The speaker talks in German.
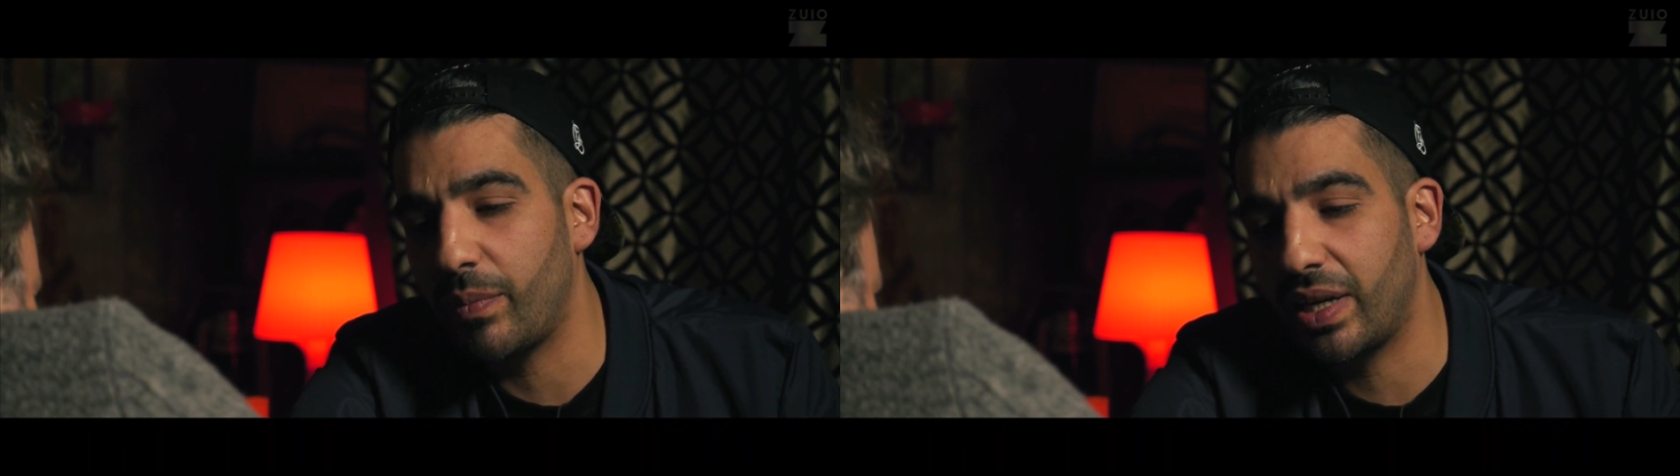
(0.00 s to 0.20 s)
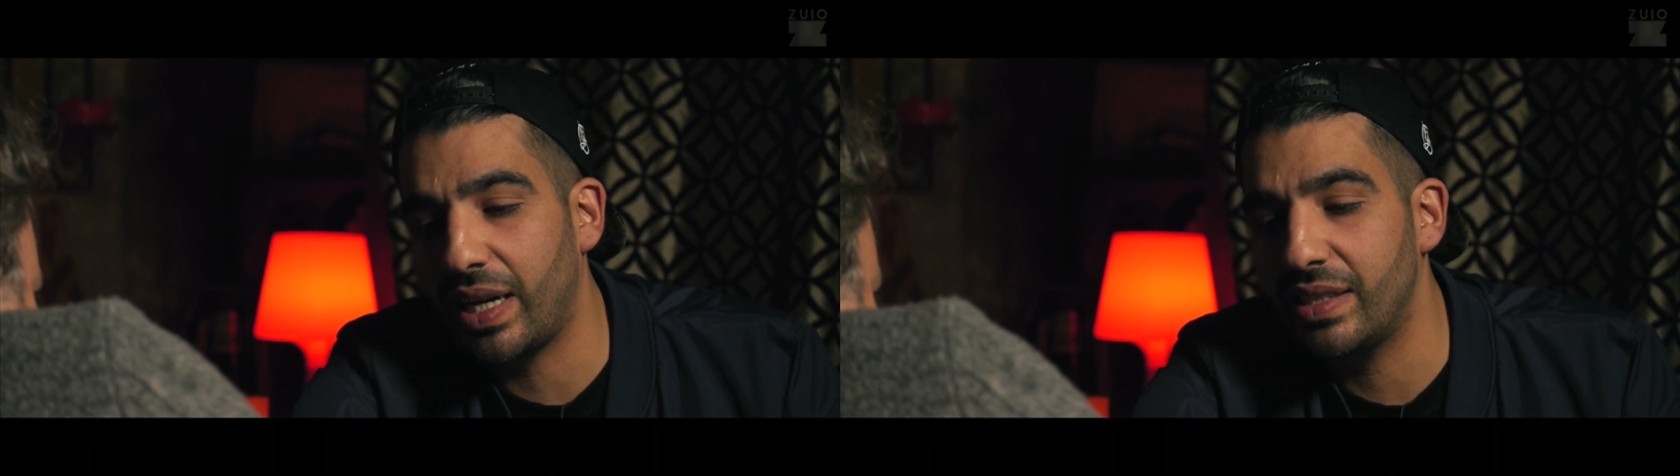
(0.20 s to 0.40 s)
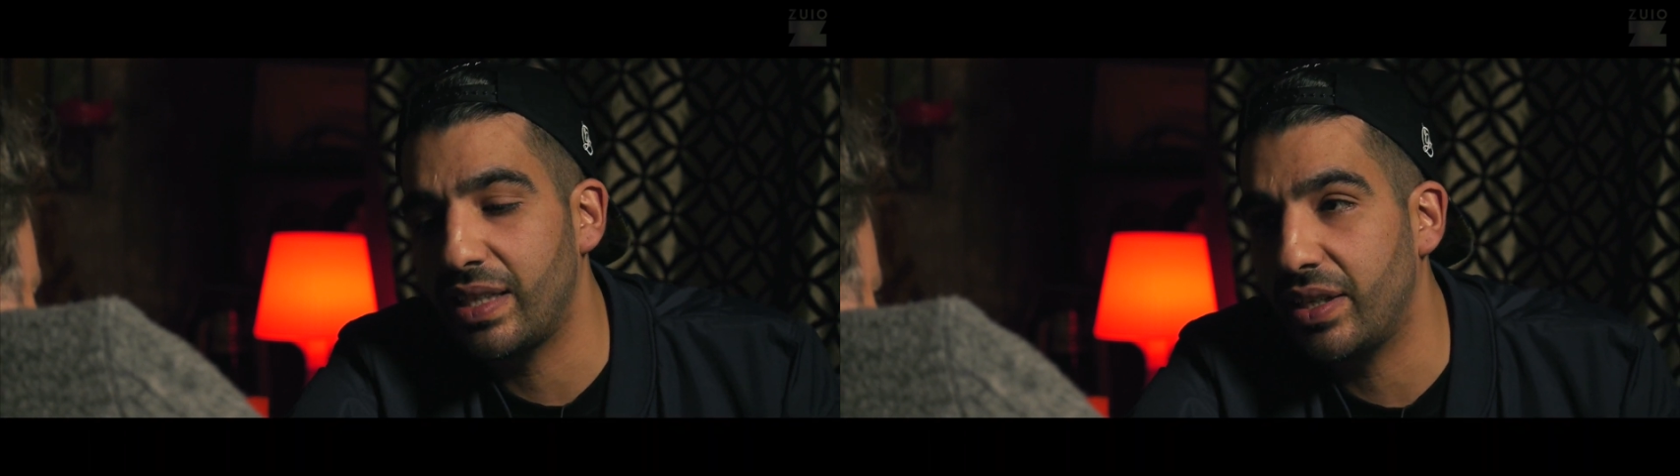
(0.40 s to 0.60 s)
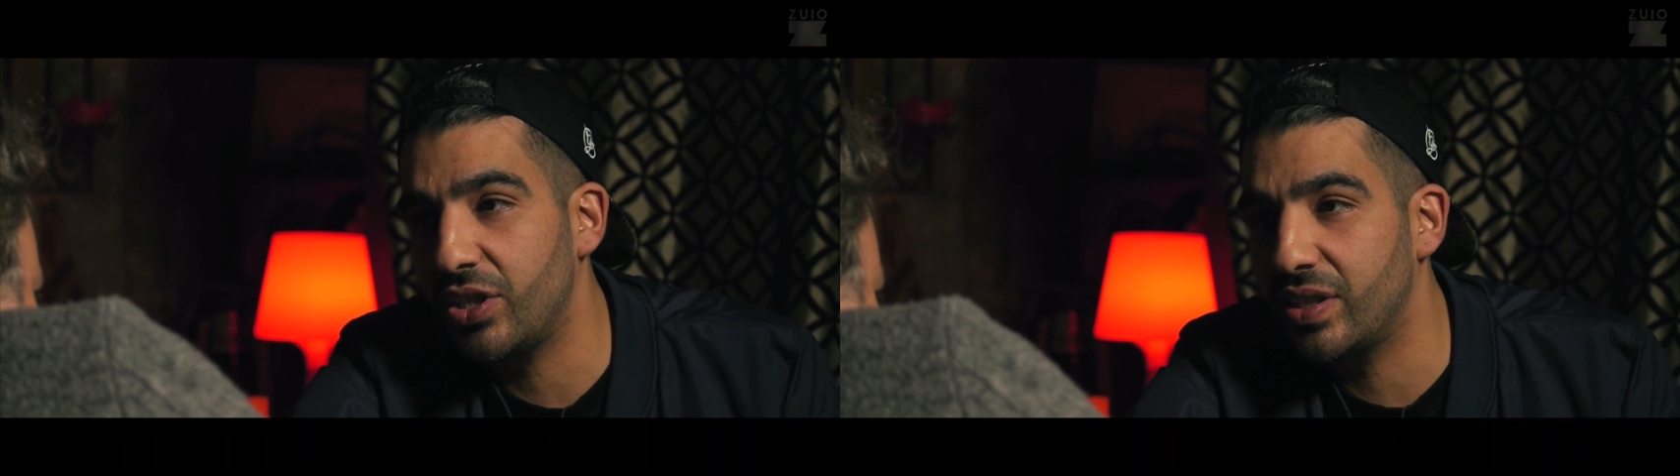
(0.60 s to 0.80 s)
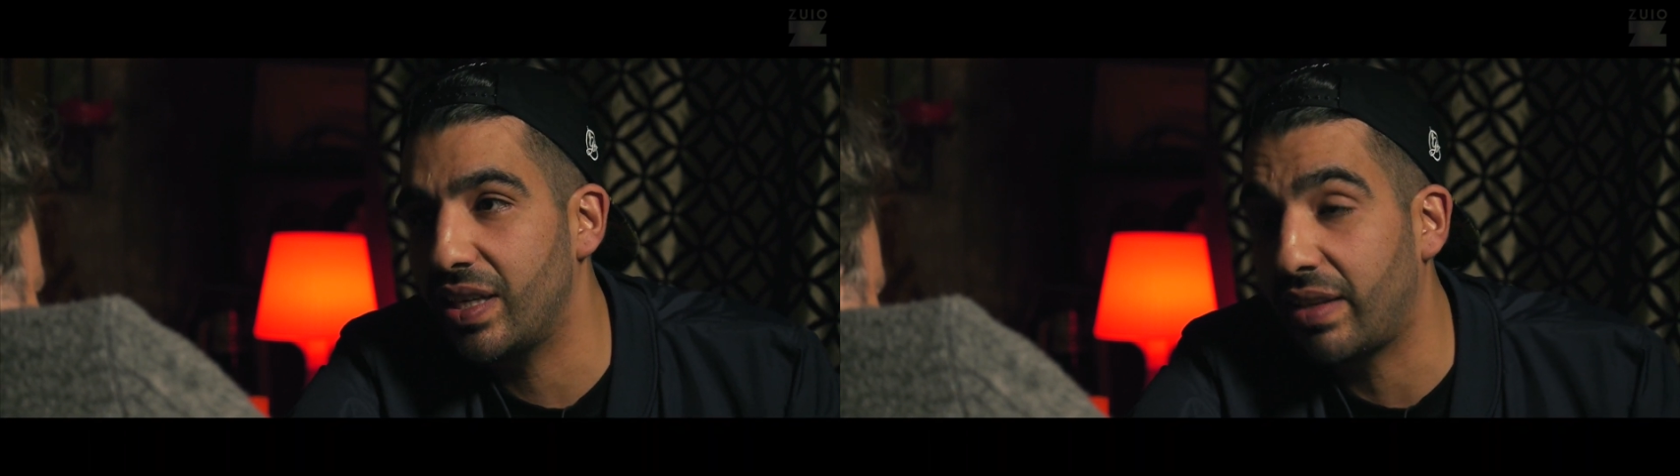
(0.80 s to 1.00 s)
aber
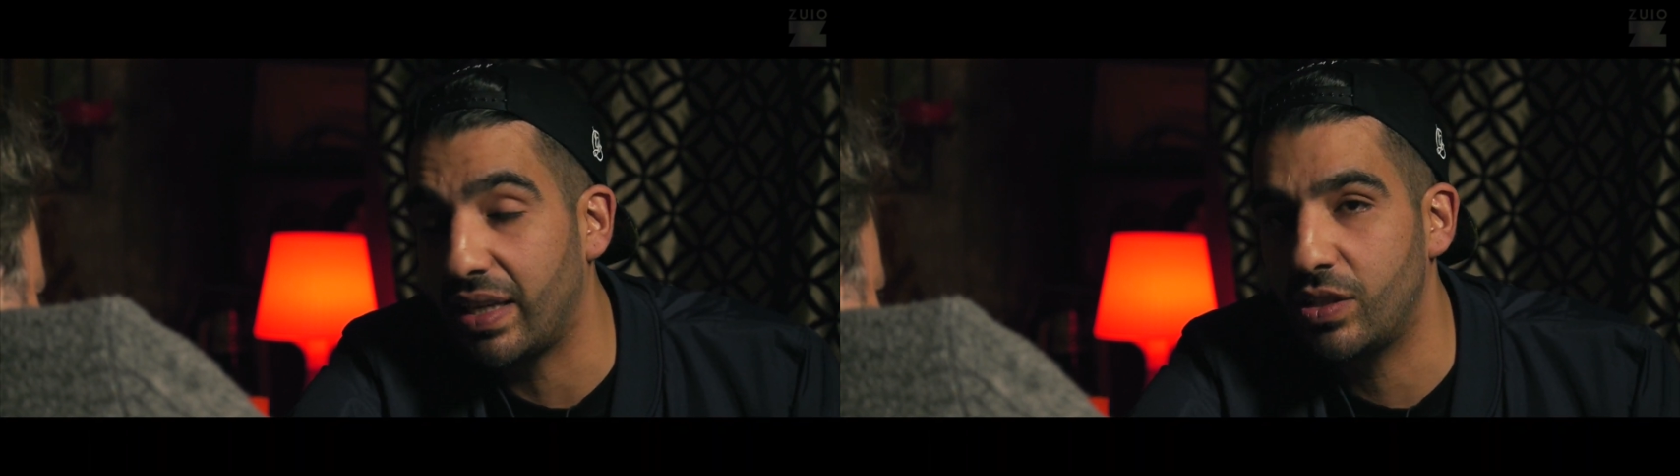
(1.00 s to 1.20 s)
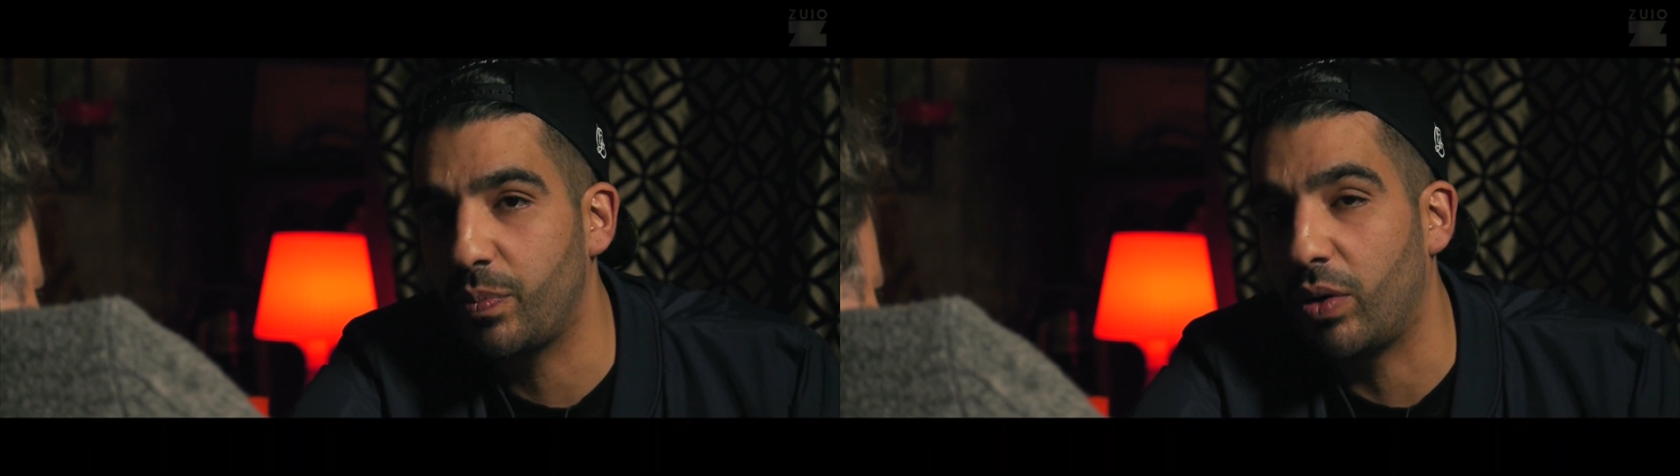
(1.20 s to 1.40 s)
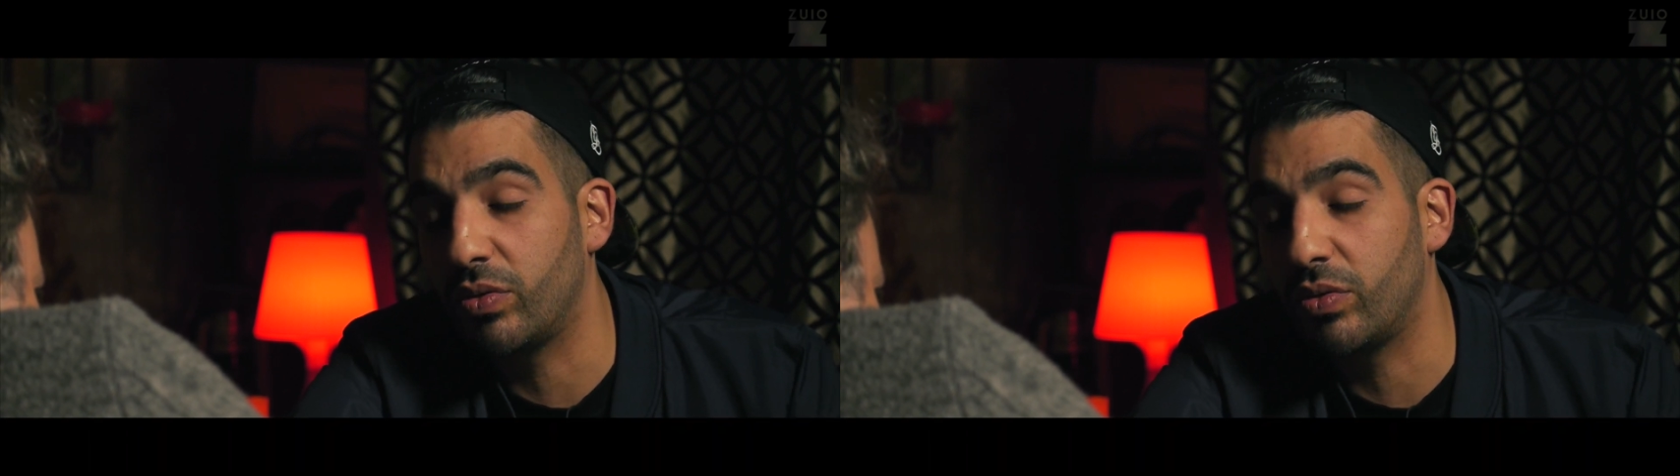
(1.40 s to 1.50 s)
gleichzeitig ist er tanzbar.